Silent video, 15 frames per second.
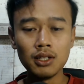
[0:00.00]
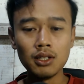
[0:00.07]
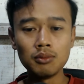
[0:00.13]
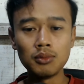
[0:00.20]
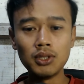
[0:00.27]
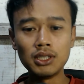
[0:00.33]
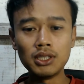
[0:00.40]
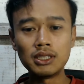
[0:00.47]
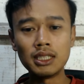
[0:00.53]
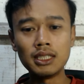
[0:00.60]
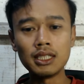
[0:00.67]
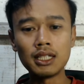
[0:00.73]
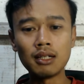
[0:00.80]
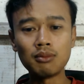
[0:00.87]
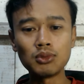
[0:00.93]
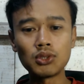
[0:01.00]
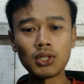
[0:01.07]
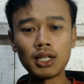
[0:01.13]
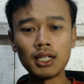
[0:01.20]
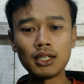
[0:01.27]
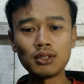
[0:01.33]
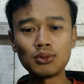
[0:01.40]
Boleh jadi kamu
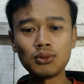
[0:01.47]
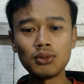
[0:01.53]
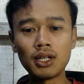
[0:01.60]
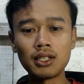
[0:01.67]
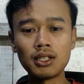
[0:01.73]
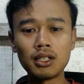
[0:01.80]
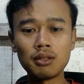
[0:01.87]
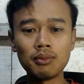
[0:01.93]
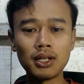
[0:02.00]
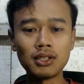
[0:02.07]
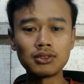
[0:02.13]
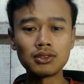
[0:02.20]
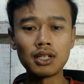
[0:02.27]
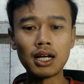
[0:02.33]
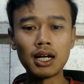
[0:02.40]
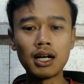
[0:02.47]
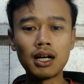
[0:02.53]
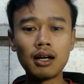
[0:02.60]
sekalian sudah kirim SK